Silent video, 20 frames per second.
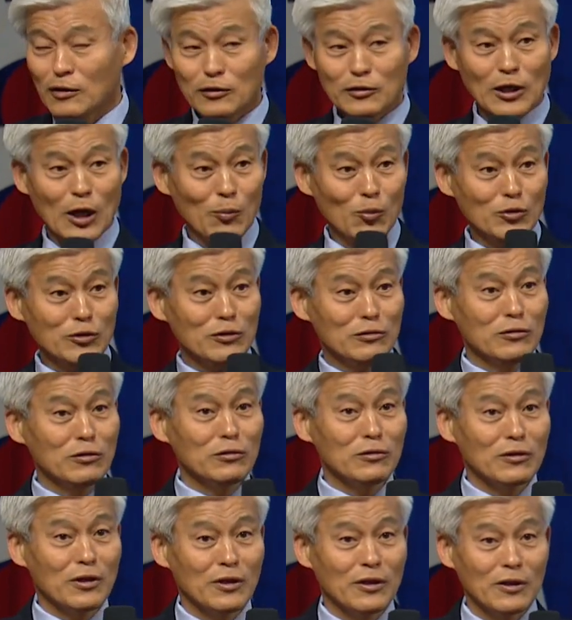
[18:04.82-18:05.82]
잠옷이
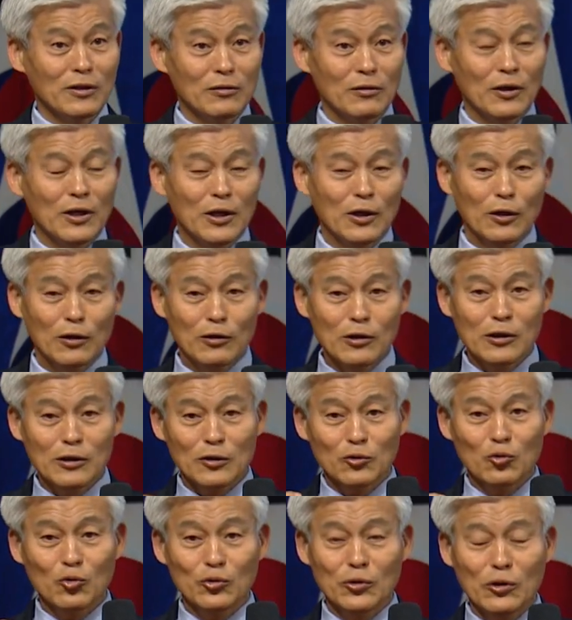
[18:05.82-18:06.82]
그렇게 돼요. 그러니까
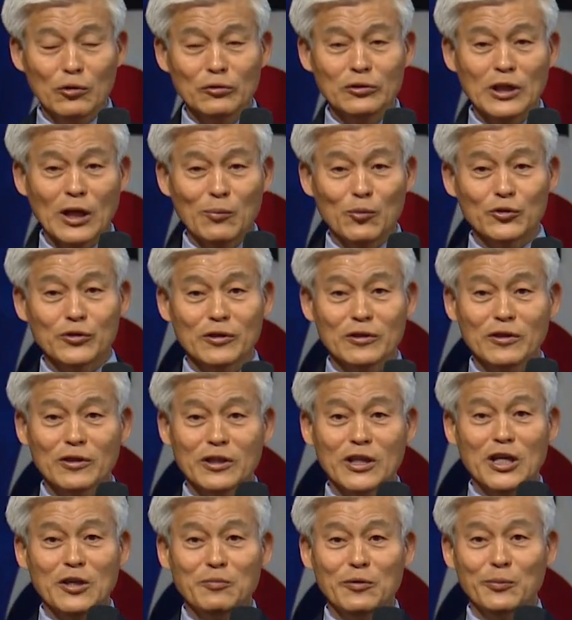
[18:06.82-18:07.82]
두터운 잠옷을
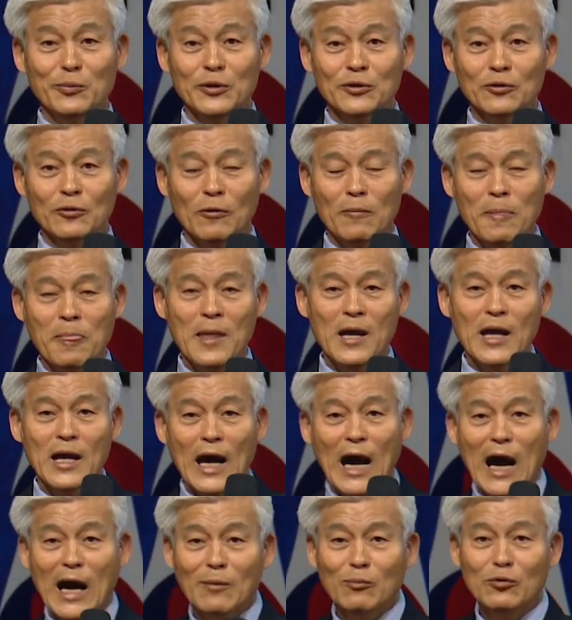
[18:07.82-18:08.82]
그렇게 입으면요.
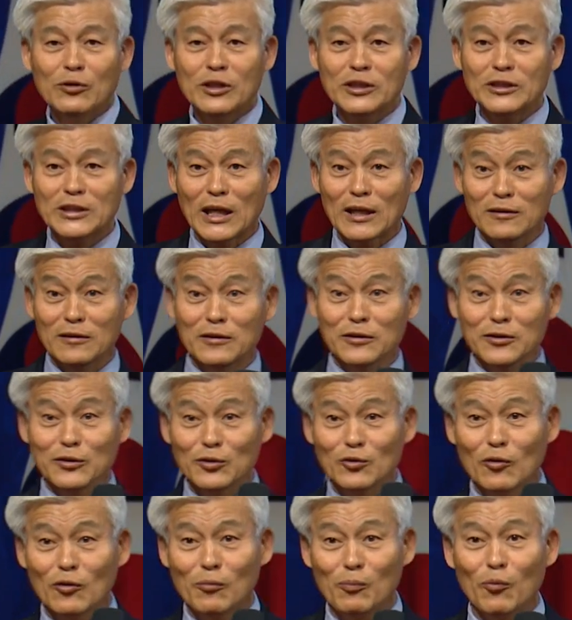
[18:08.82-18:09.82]
아무리
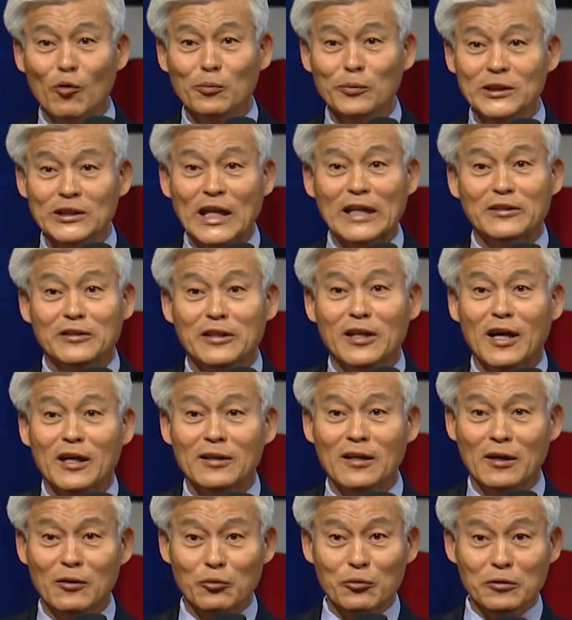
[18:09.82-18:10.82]
차던져도 몸은
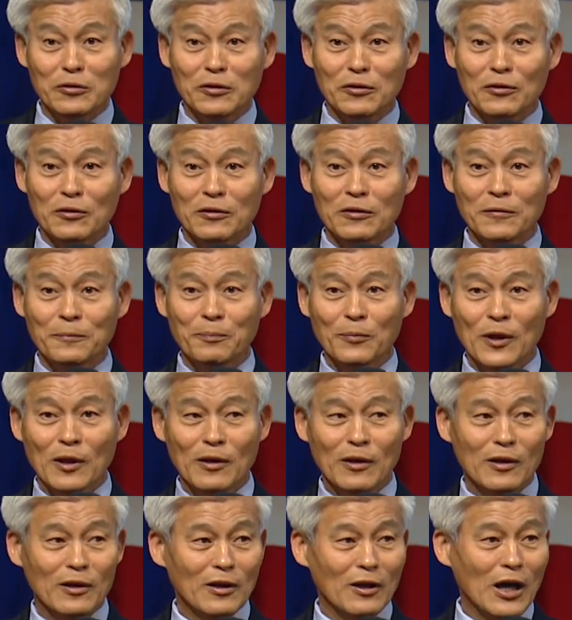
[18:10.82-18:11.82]
따뜻하다고요, 그거.
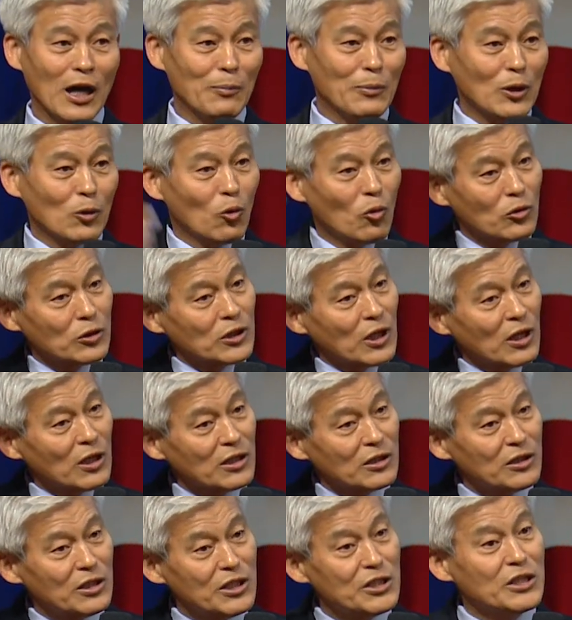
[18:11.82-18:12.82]
아마
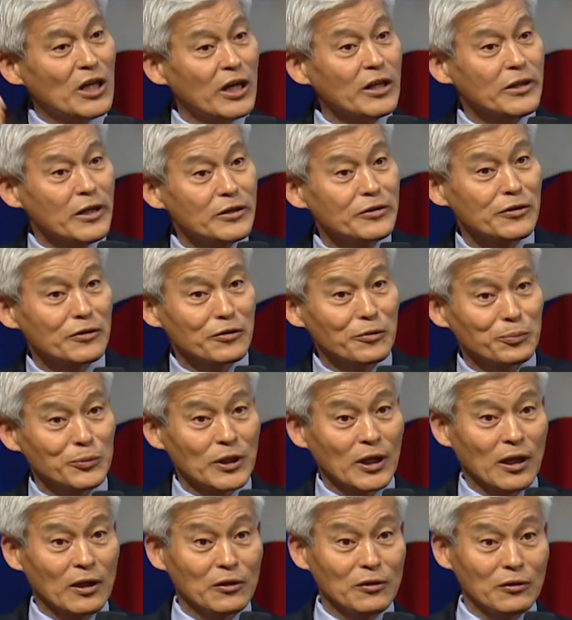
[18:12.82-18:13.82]
공자가 디자인했을
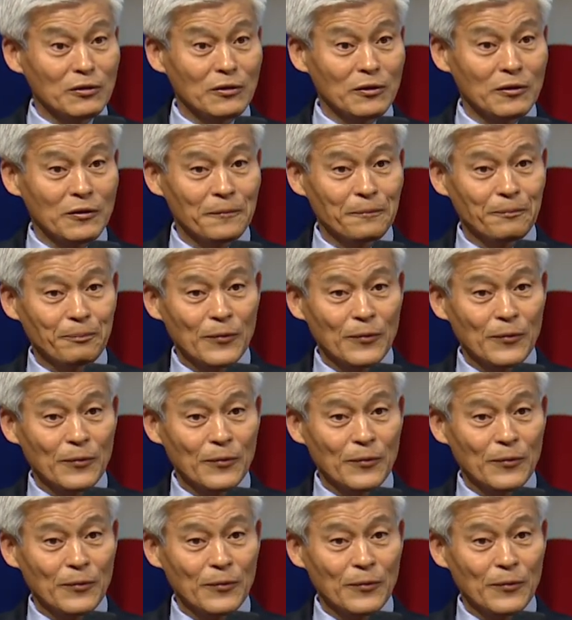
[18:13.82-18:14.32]
겁니다, 그거.